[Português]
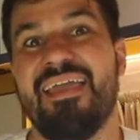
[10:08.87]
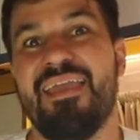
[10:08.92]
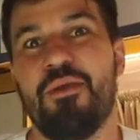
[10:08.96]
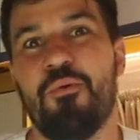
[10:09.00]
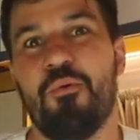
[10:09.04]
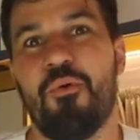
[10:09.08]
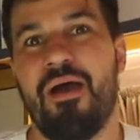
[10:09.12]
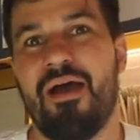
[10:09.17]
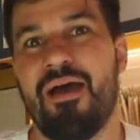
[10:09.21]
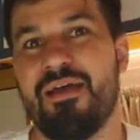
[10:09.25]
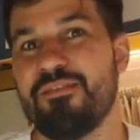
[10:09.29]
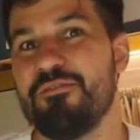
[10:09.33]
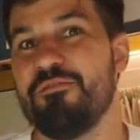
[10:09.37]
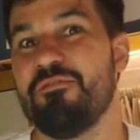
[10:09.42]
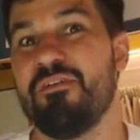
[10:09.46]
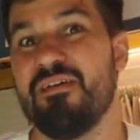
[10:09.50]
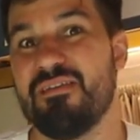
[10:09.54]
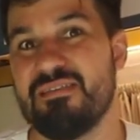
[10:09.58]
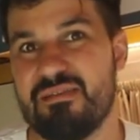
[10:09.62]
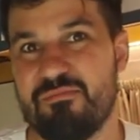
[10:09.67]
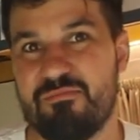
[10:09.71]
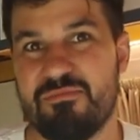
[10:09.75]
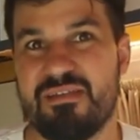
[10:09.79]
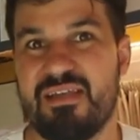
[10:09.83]
em quarto
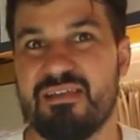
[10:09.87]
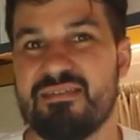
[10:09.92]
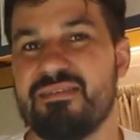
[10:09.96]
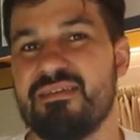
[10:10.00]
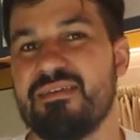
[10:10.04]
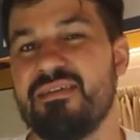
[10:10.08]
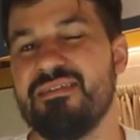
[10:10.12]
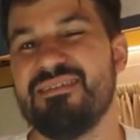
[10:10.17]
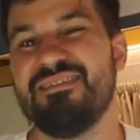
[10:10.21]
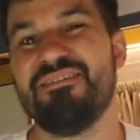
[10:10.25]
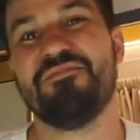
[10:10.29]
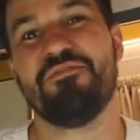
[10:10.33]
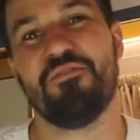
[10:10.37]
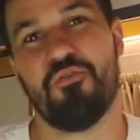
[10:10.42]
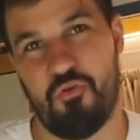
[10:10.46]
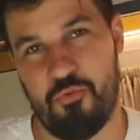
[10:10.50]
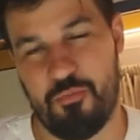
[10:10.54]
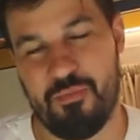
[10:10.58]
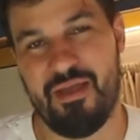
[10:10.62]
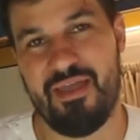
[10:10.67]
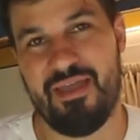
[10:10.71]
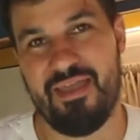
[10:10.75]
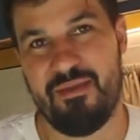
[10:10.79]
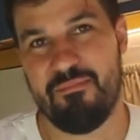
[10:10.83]
fazemos da seguinte
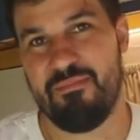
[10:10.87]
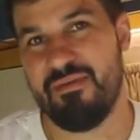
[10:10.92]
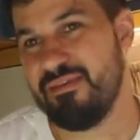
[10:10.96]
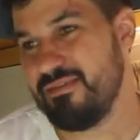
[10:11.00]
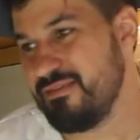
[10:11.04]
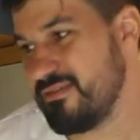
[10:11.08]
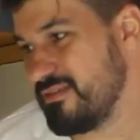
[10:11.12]
forma, é bem